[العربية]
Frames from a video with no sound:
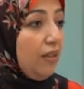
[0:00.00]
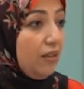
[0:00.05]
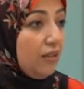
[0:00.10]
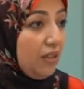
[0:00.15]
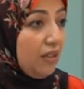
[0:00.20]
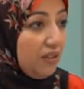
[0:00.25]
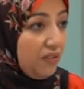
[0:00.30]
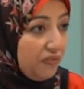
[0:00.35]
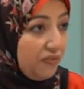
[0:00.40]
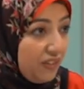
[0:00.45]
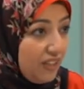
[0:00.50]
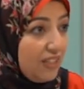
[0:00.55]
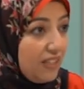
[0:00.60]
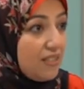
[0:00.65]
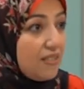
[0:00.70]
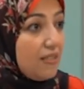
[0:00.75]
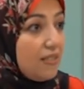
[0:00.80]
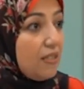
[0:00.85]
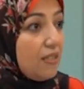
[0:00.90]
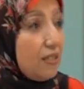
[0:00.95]

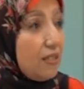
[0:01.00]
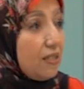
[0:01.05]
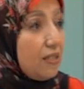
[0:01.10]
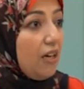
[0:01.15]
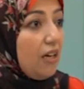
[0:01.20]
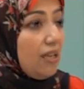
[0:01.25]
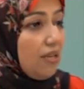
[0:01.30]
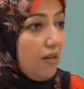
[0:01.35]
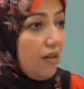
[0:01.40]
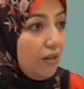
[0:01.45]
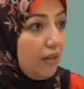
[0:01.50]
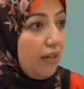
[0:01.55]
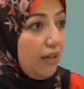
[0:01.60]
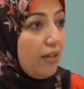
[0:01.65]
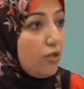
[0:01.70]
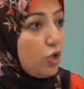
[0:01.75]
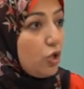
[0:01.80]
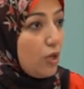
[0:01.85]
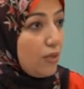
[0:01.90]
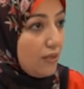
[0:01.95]
تنفيذ المصالح
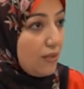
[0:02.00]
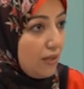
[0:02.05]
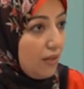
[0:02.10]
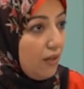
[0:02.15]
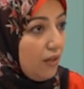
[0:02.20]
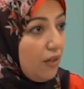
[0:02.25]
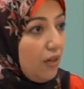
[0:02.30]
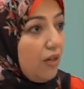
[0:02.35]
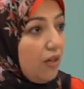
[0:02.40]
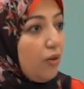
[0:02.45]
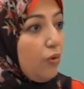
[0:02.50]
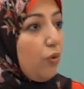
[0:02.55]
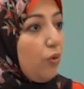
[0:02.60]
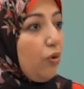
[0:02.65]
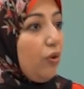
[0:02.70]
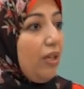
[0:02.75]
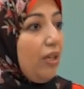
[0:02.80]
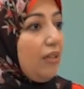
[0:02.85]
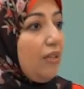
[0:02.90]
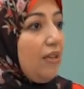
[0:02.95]
الشخصيه او
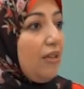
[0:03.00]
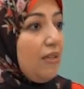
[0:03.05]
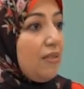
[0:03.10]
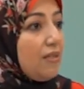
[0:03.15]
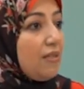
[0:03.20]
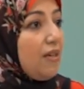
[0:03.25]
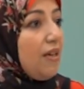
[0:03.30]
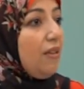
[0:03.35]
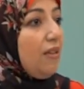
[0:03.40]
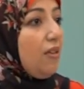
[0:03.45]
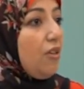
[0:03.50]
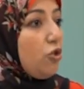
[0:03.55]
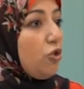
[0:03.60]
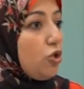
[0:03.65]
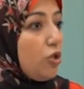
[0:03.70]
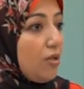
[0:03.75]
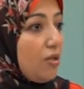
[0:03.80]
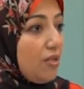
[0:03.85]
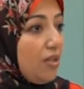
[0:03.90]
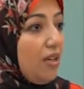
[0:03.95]
رؤيه الانسان
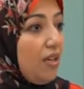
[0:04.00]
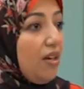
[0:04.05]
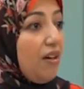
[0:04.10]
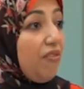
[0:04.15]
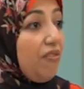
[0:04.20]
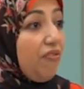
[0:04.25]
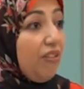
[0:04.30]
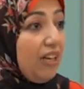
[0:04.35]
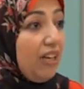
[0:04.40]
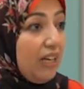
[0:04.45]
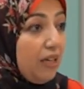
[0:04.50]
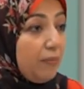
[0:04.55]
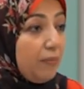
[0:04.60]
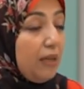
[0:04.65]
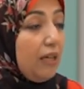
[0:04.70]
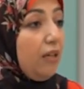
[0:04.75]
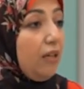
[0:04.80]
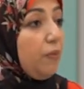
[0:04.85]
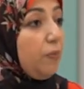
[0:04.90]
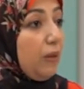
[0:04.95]
الشخصيه في
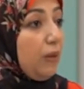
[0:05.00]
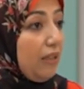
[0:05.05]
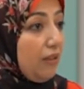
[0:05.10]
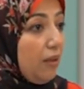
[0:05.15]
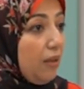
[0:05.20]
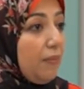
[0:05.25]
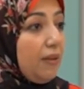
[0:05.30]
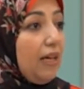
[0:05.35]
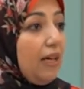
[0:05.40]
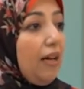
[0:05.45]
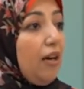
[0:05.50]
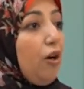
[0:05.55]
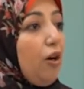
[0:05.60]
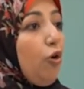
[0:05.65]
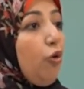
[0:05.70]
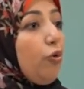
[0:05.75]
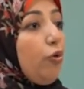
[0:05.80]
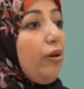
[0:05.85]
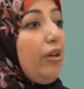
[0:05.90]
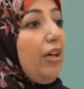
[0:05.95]
العمل اللي بتعتمد على
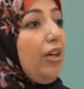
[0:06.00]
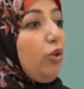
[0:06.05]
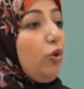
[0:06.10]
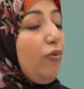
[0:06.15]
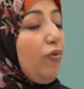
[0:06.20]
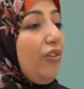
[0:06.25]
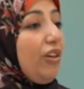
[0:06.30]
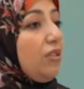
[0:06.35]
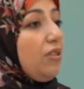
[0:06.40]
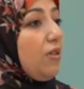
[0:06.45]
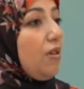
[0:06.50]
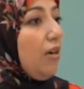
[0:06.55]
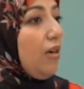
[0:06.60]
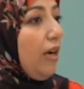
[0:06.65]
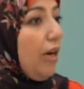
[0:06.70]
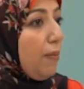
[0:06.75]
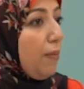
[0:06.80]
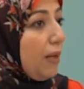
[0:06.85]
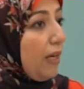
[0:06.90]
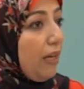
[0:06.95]
حريته في اختيار
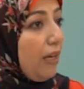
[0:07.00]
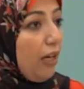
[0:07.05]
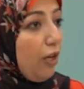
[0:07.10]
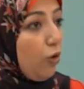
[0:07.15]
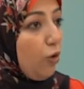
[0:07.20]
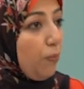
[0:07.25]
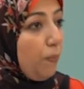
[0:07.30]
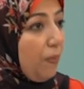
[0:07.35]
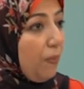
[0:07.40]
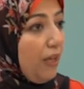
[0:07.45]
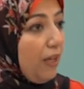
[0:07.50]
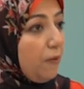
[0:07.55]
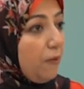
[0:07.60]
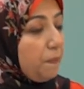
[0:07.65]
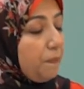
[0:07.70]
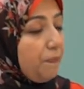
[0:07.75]
العمل اللي هيقوم بيه